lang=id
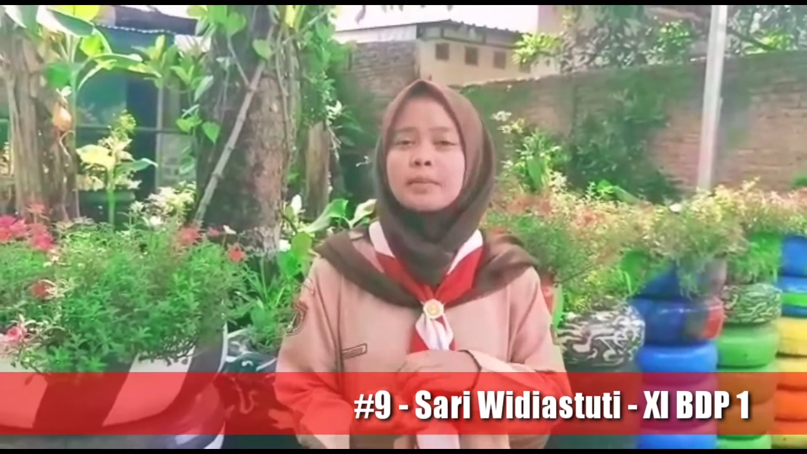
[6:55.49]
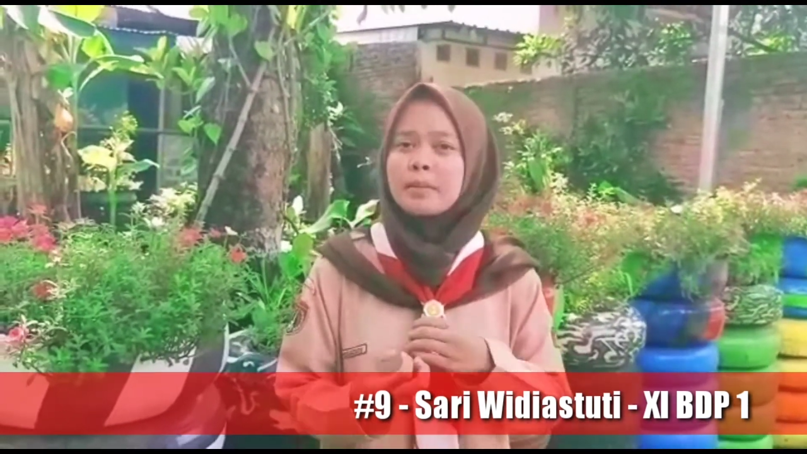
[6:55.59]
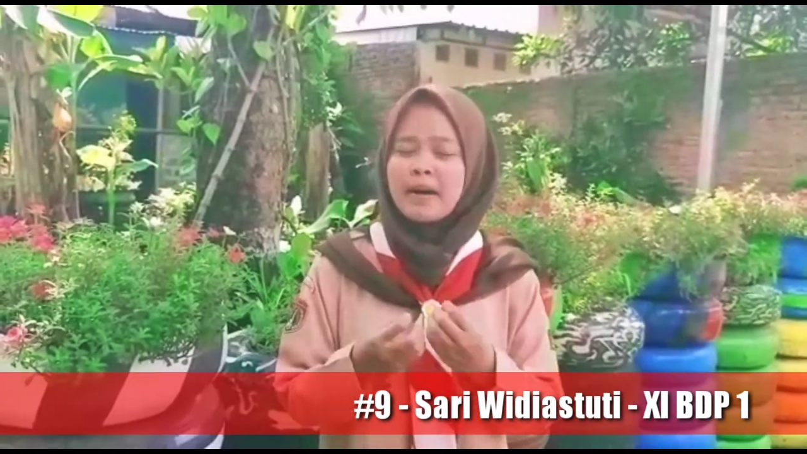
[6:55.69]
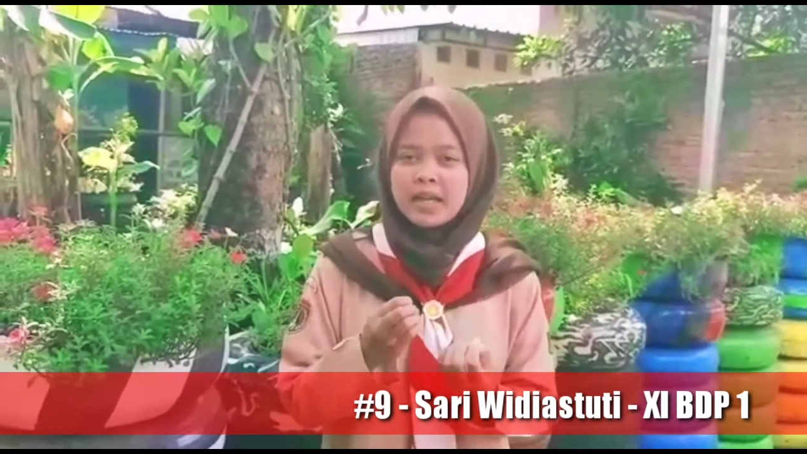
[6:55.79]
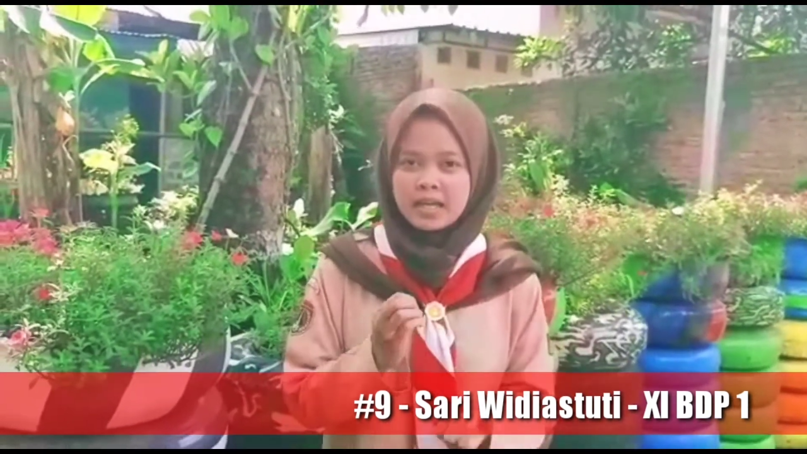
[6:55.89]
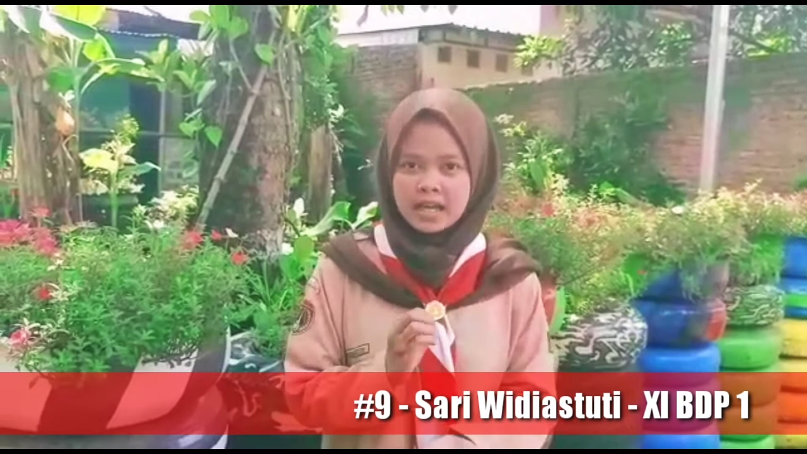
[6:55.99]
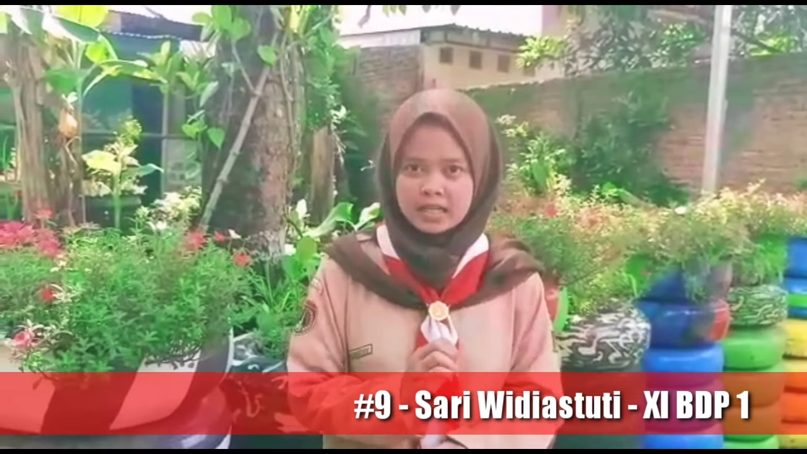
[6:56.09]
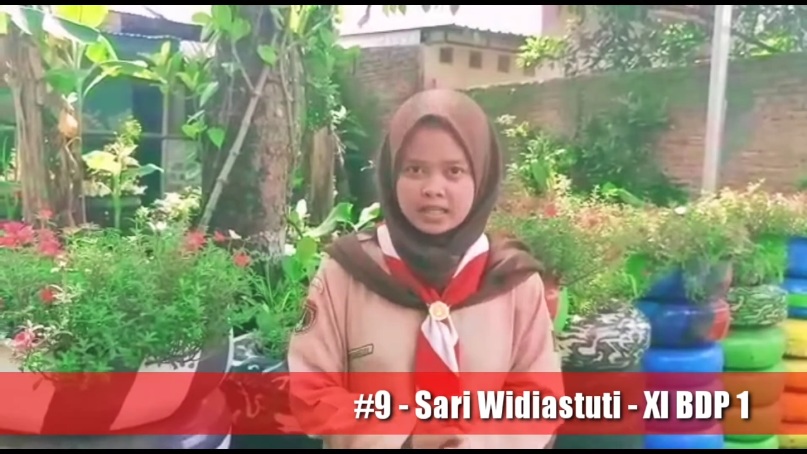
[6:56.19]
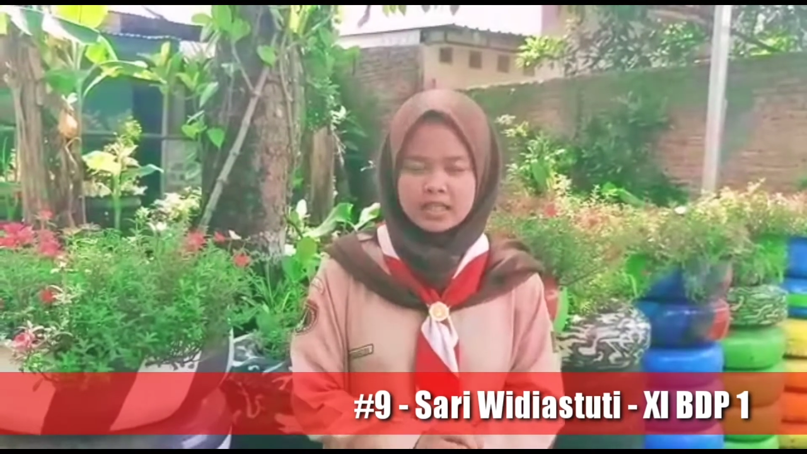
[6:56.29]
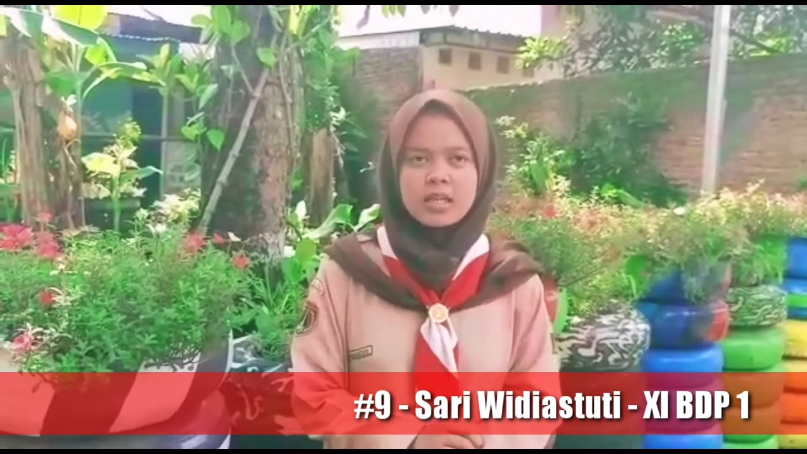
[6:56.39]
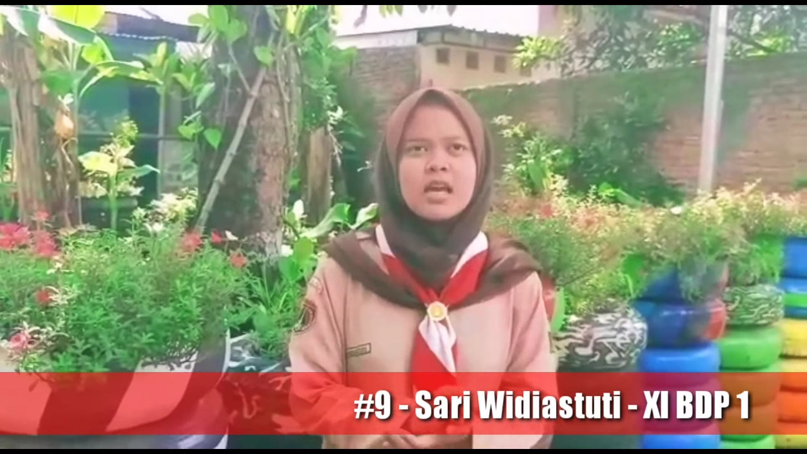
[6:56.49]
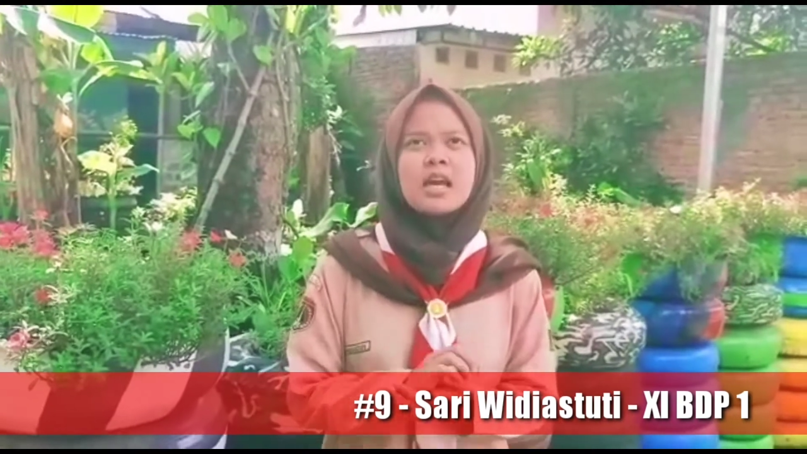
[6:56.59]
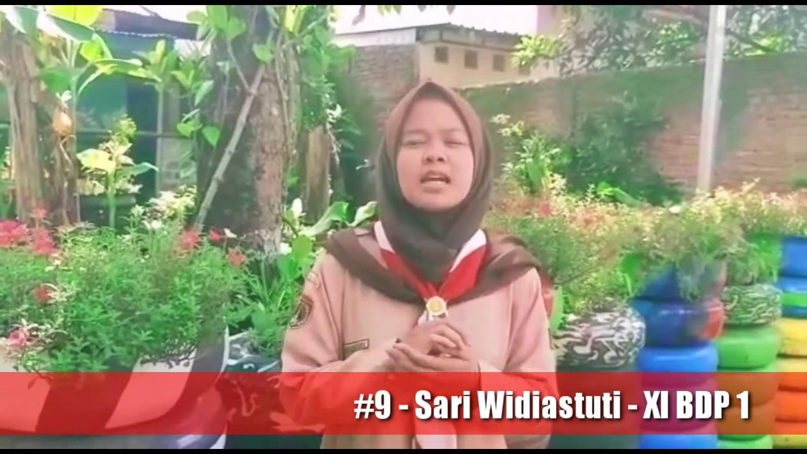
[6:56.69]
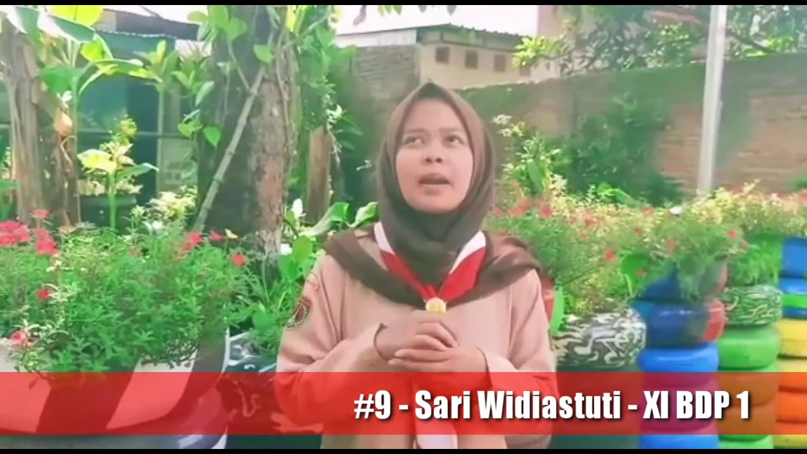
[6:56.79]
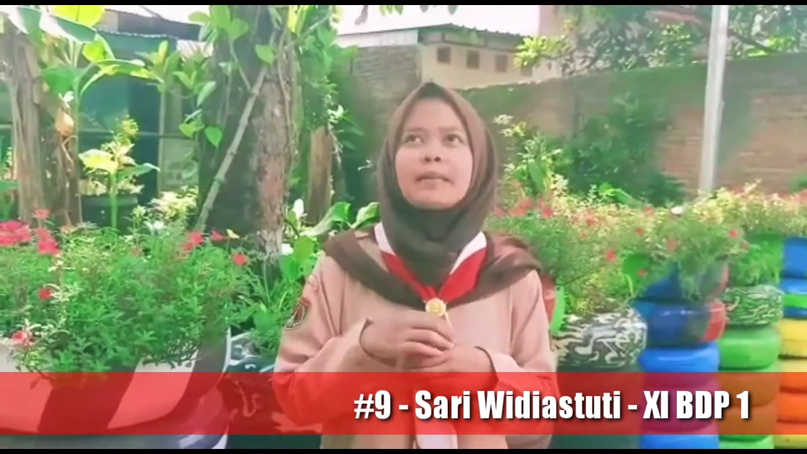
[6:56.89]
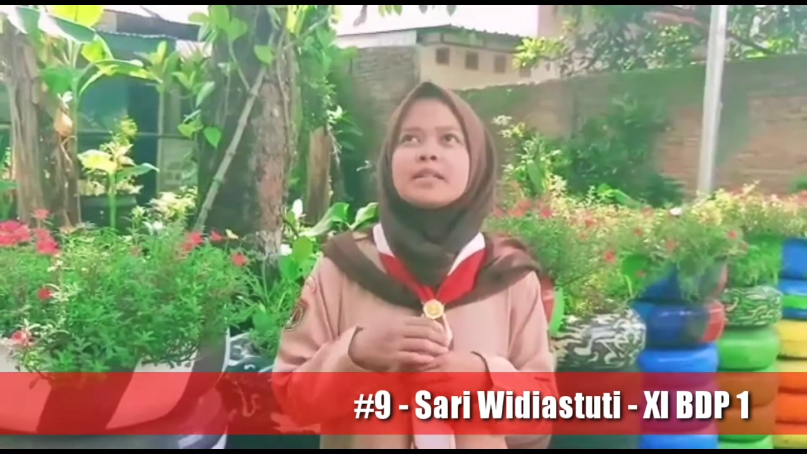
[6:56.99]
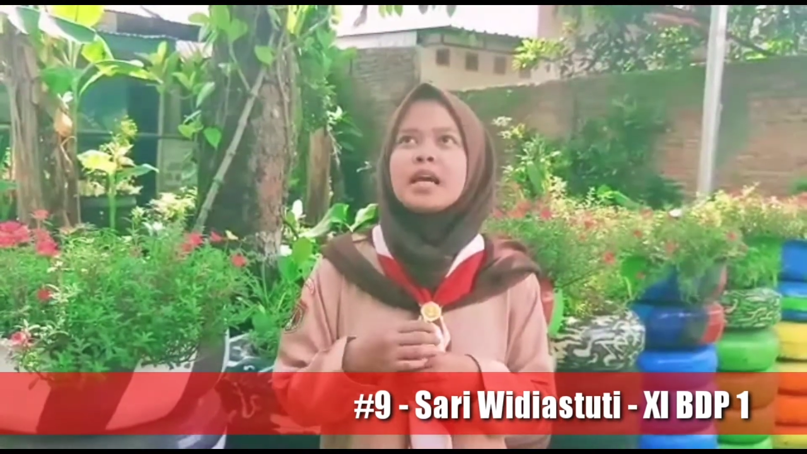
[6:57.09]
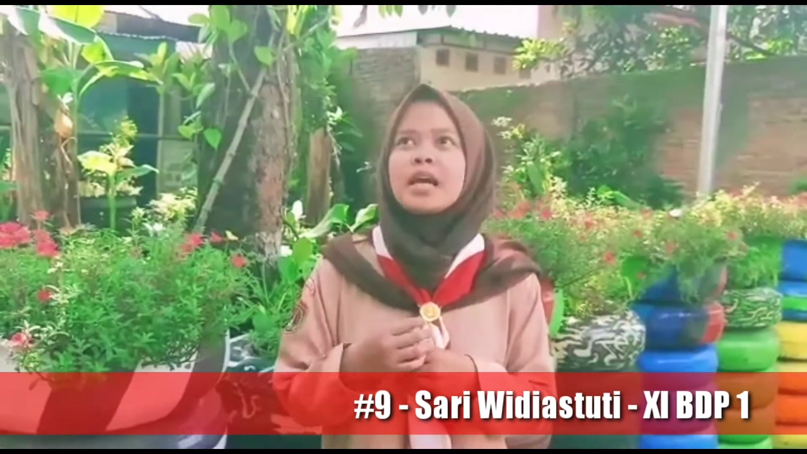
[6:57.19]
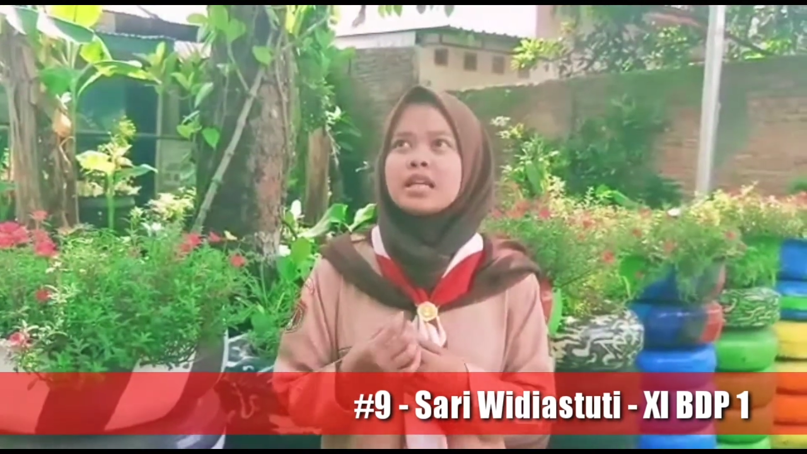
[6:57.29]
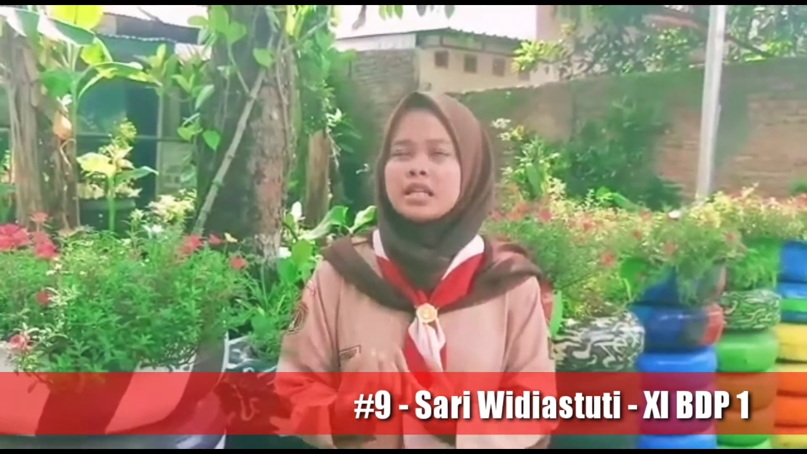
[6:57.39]
lebih baik lagi dan
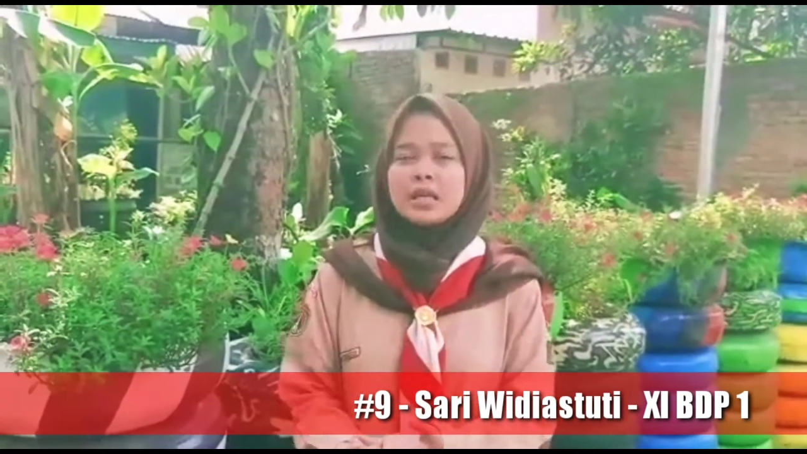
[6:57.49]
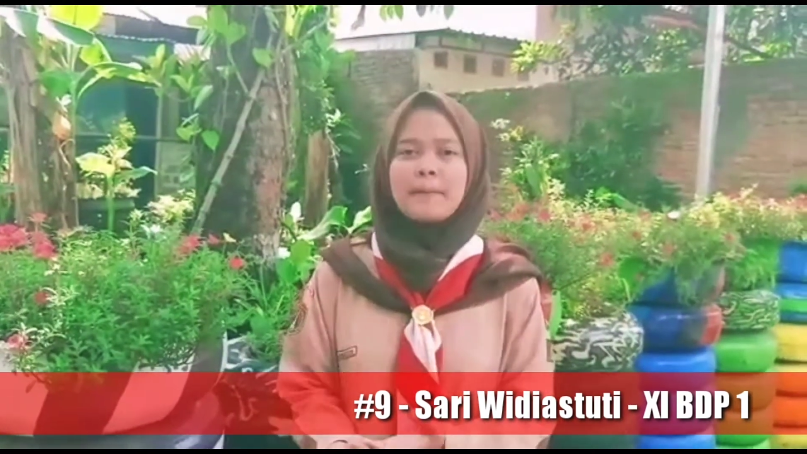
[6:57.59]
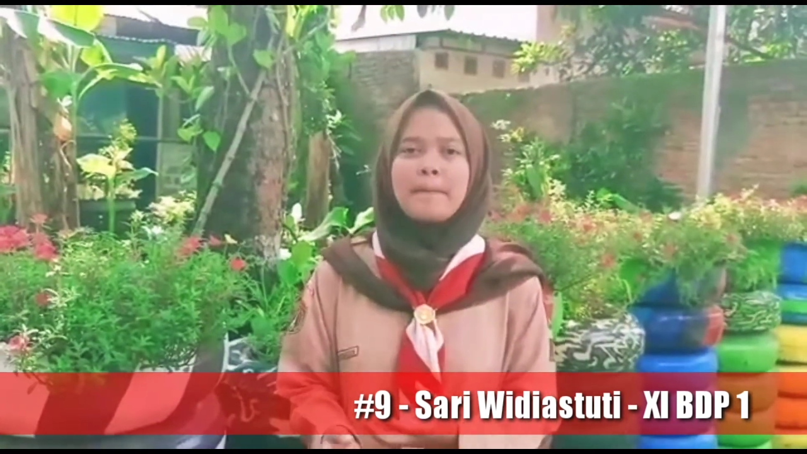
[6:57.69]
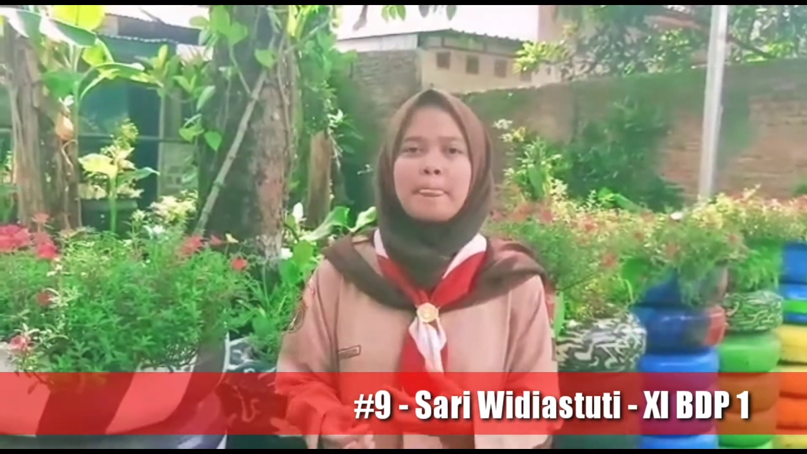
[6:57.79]
menjadi